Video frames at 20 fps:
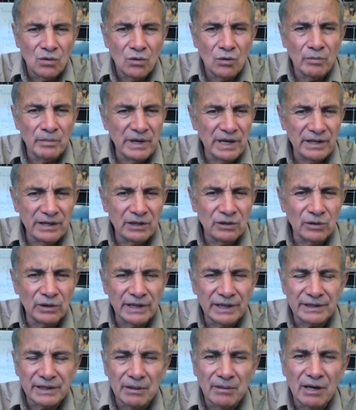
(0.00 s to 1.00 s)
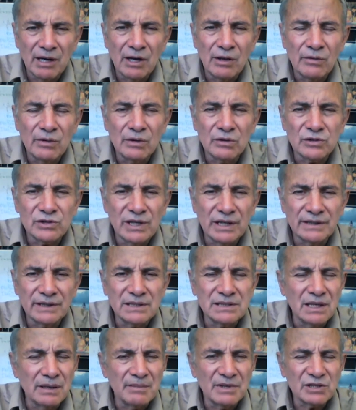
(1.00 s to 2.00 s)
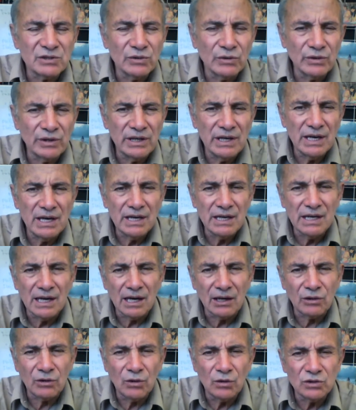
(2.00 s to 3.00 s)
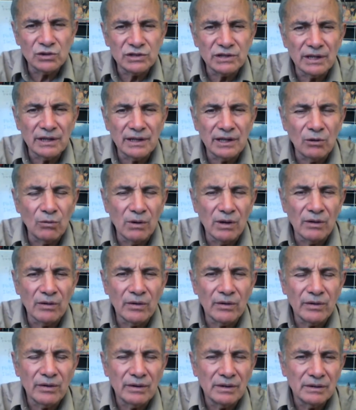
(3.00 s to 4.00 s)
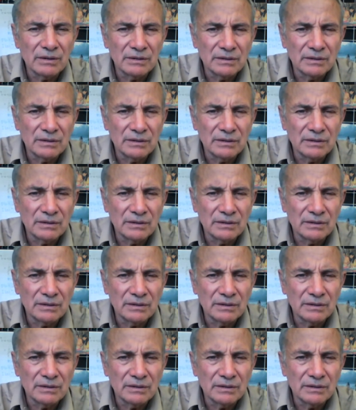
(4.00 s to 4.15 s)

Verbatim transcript: un médico que ha trabajado en los Andes, la Amazonía y la costa de Ecuador,